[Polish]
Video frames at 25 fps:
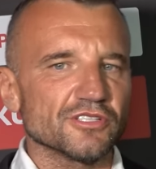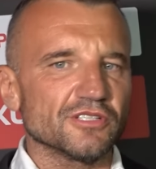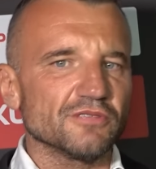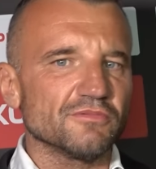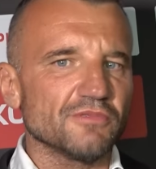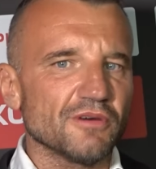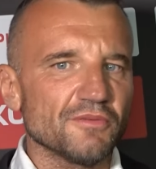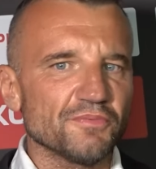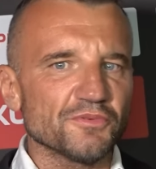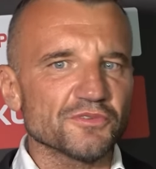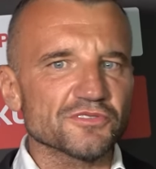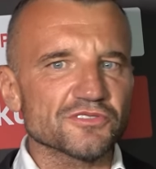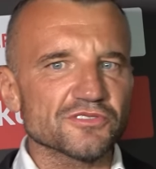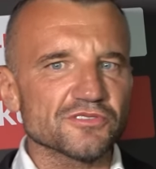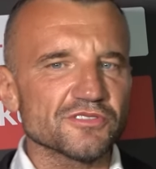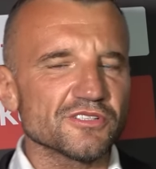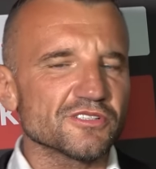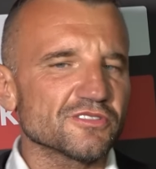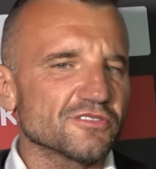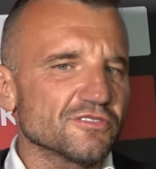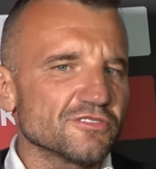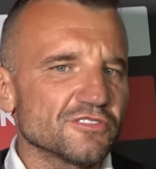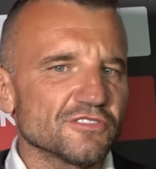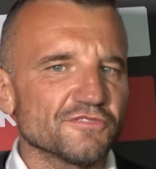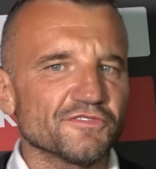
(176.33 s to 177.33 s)
To była po prostu
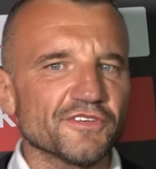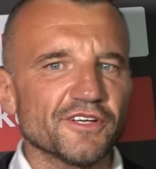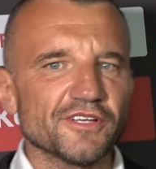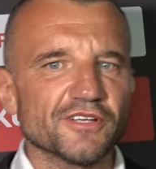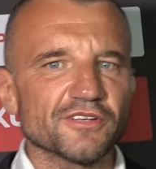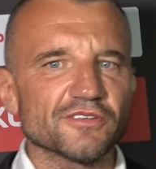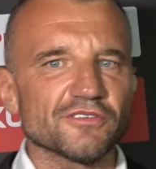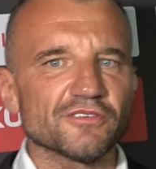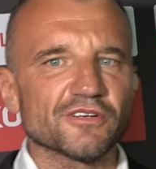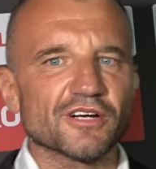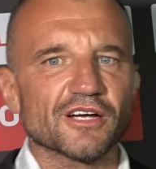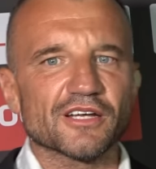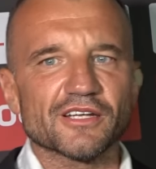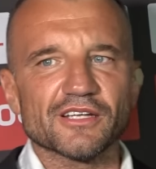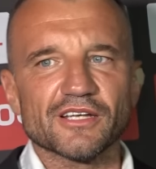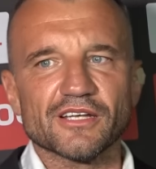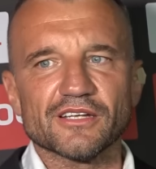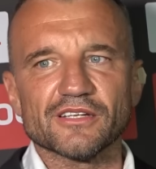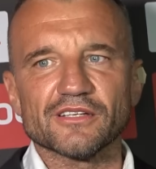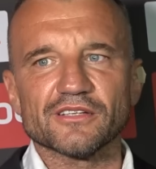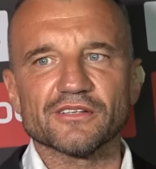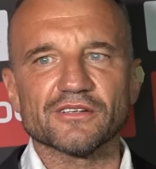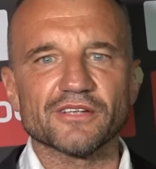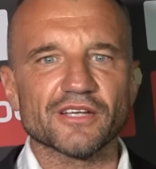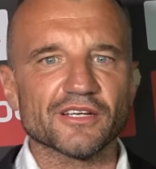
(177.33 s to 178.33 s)
jest końcówka jego
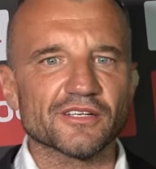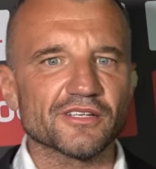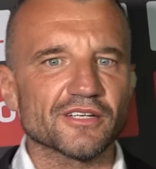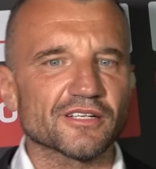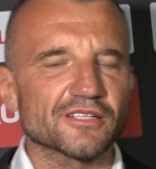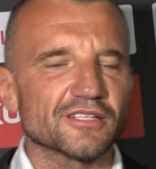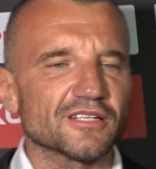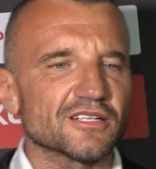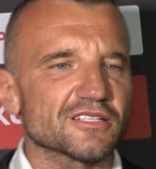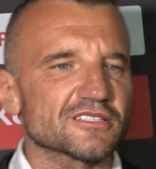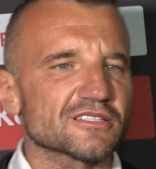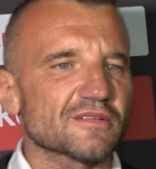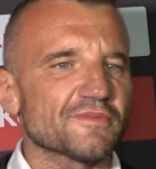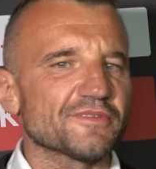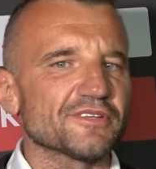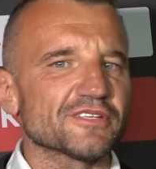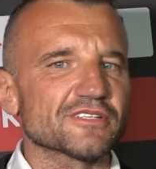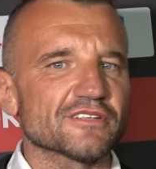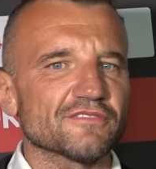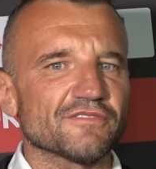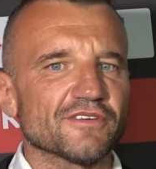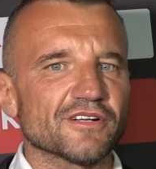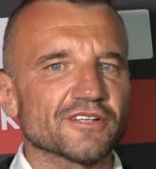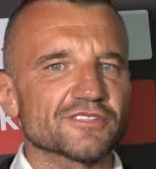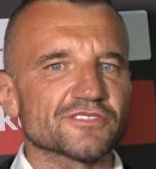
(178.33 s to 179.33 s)
kariery, no jak, jak teraz tam nie
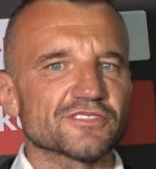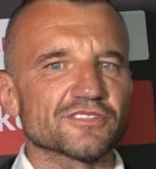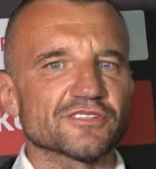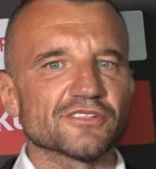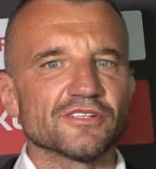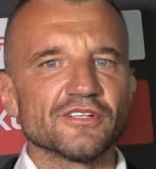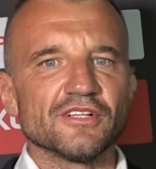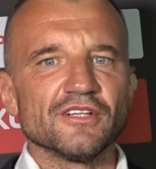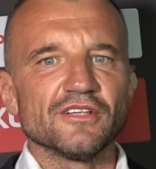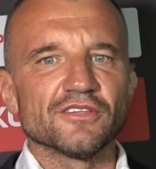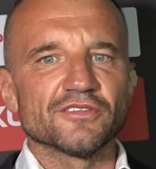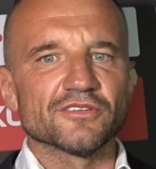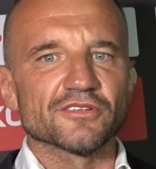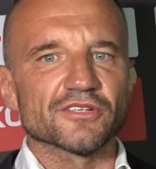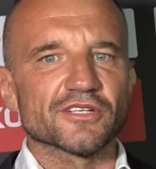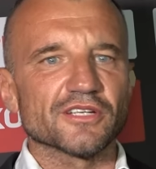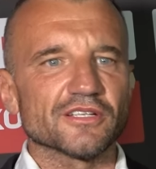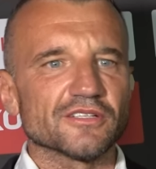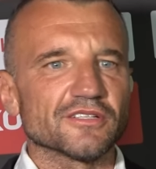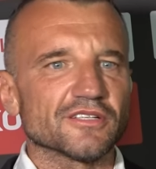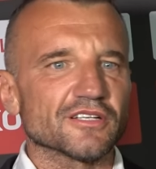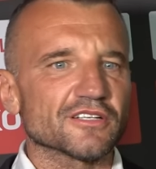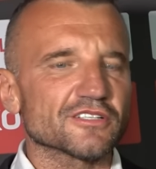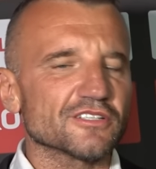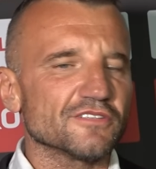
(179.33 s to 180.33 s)
zawalczy, to
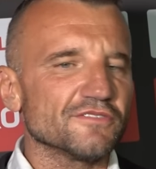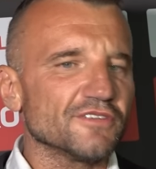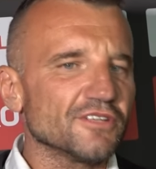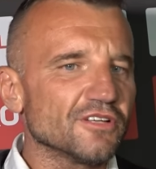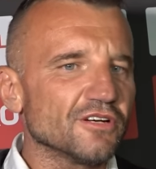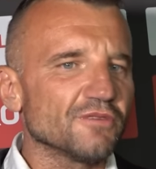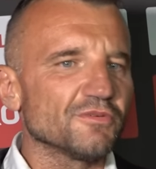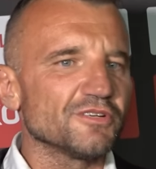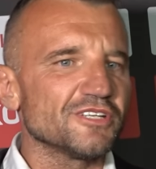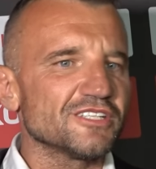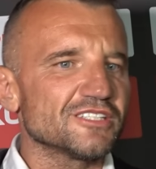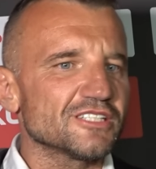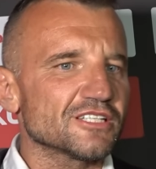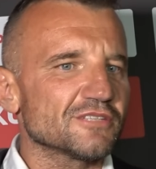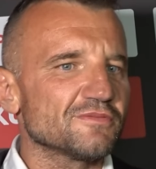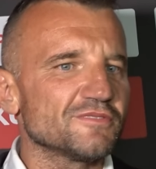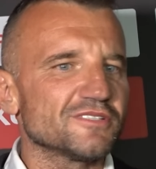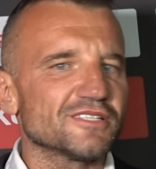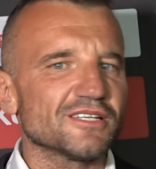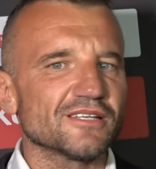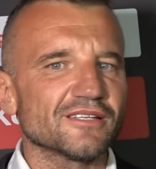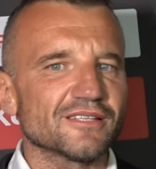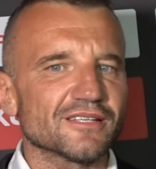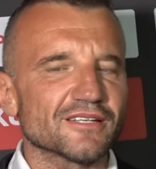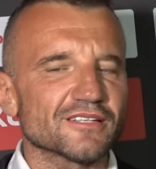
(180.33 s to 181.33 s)
kiedy. Także wiadomo, jesteśmy
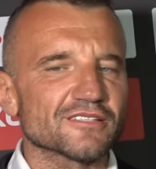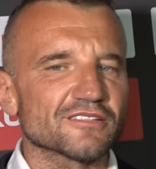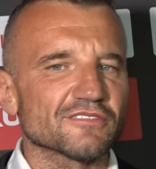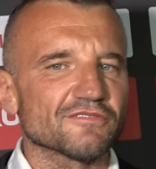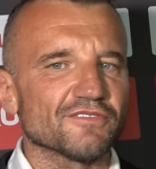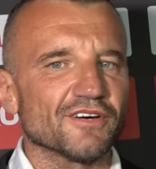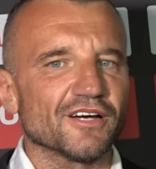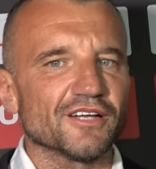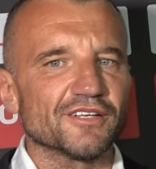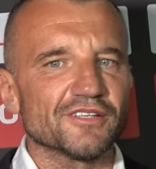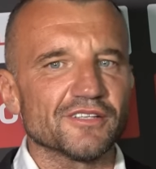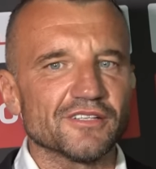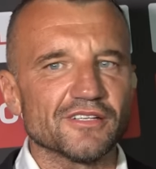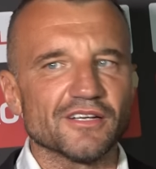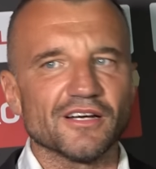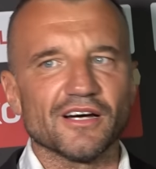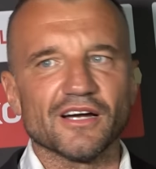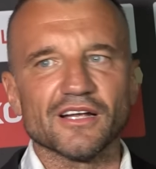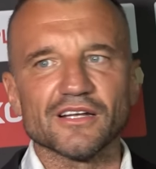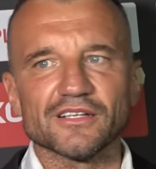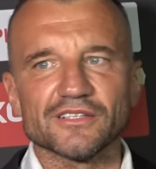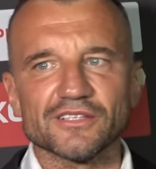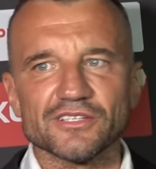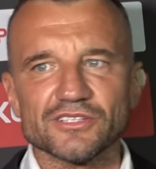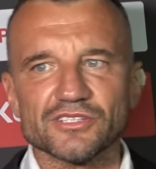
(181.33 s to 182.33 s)
zainteresowani, no
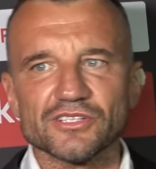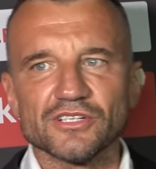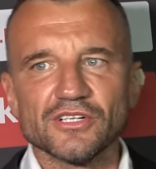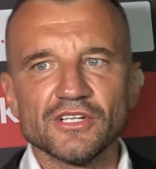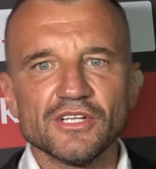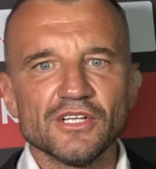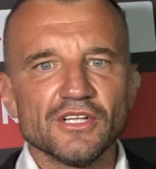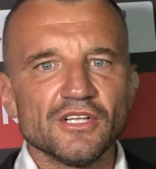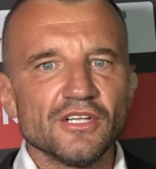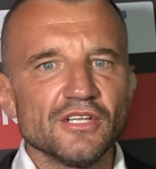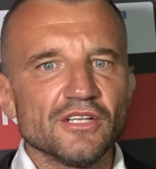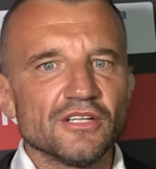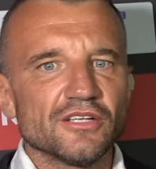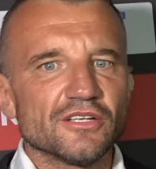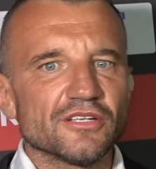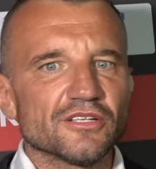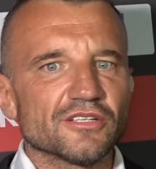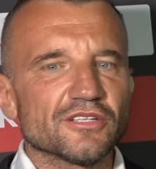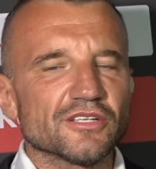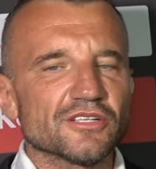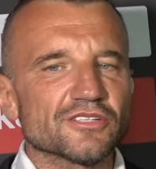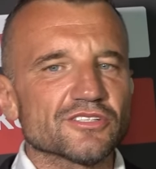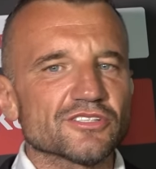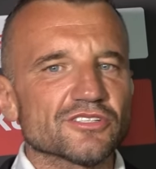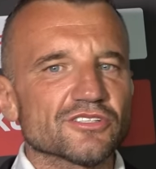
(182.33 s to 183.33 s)
ale też, e,
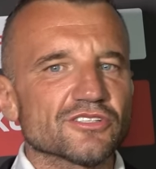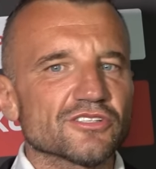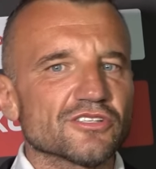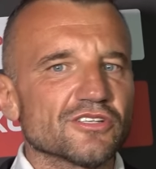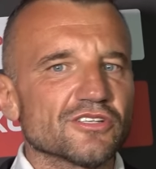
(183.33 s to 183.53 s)
też